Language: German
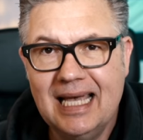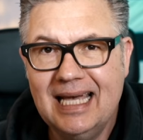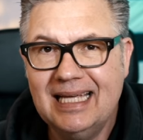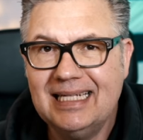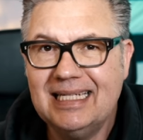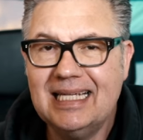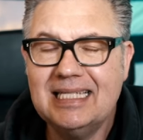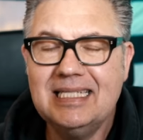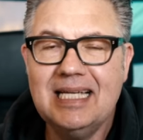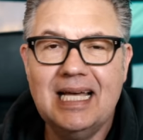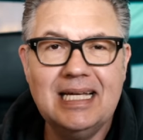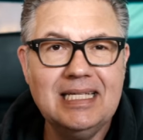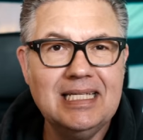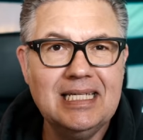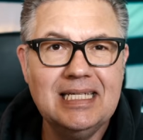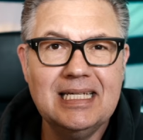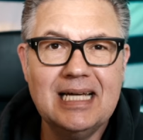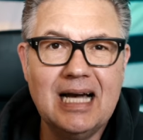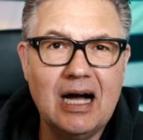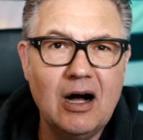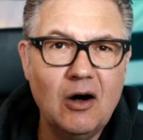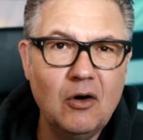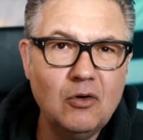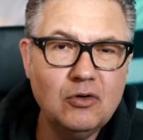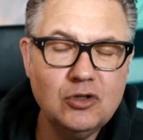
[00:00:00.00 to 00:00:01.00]
Das hatte ich
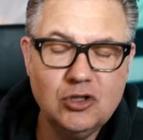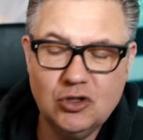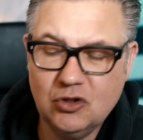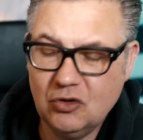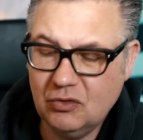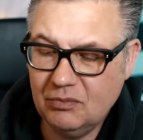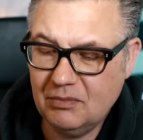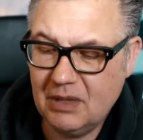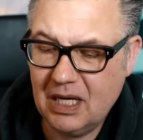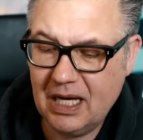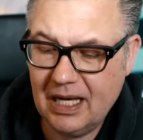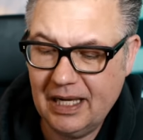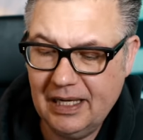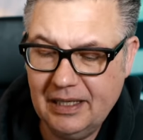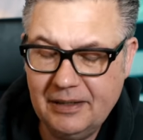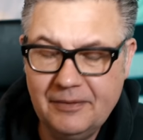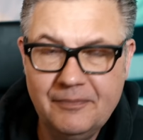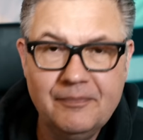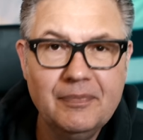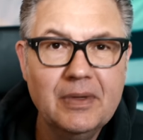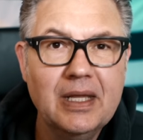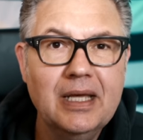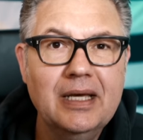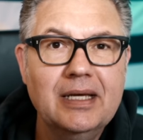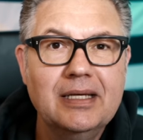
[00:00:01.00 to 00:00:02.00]
ja auch schon mal
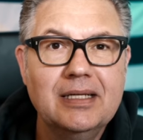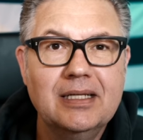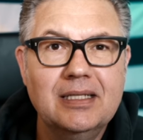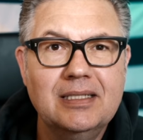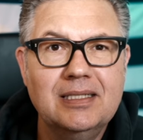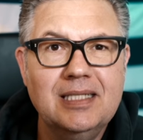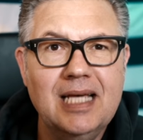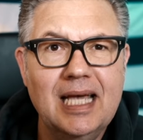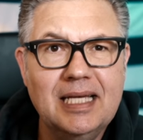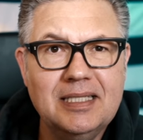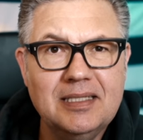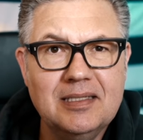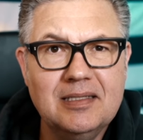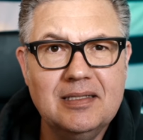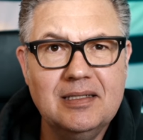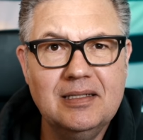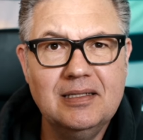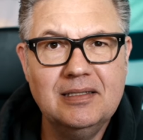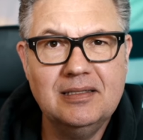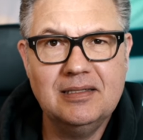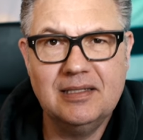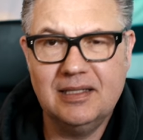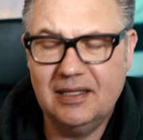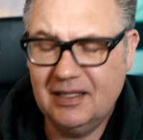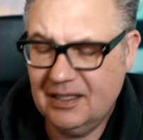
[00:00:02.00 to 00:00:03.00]

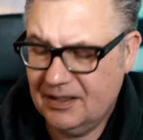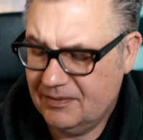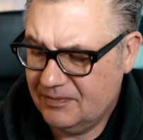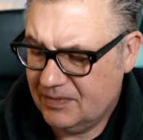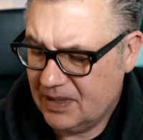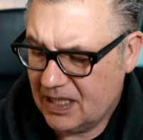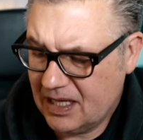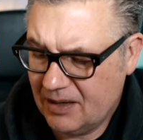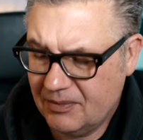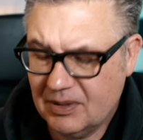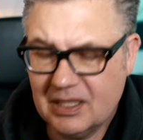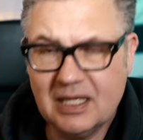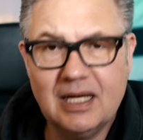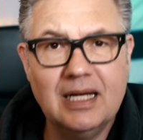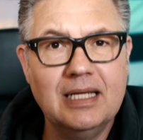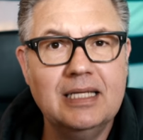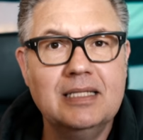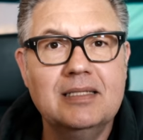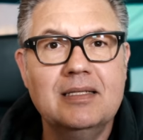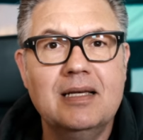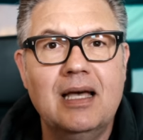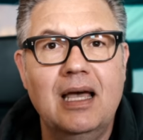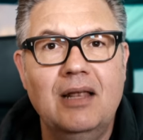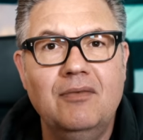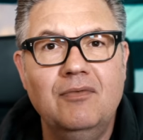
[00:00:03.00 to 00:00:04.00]
getestet. Ähm, da habe ich
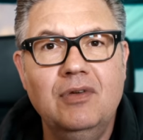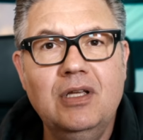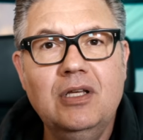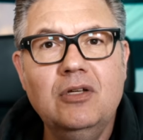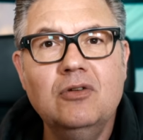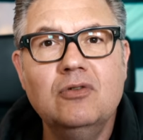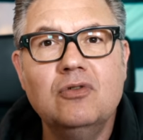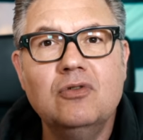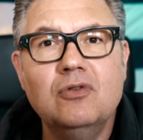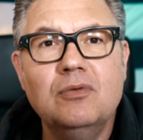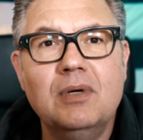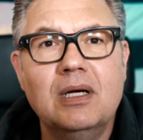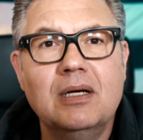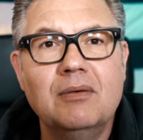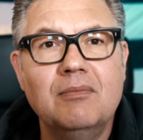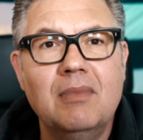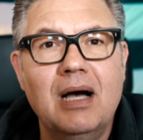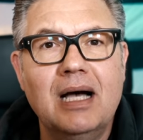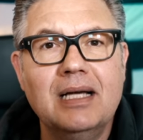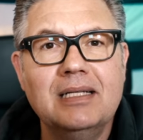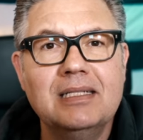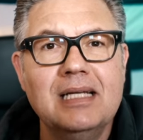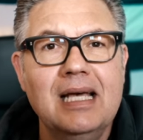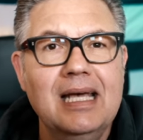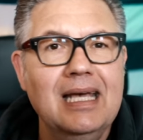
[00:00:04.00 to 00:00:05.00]
allerdings kein Video drüber
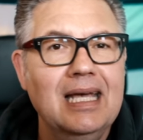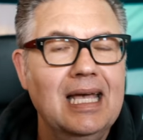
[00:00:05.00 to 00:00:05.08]
gemacht.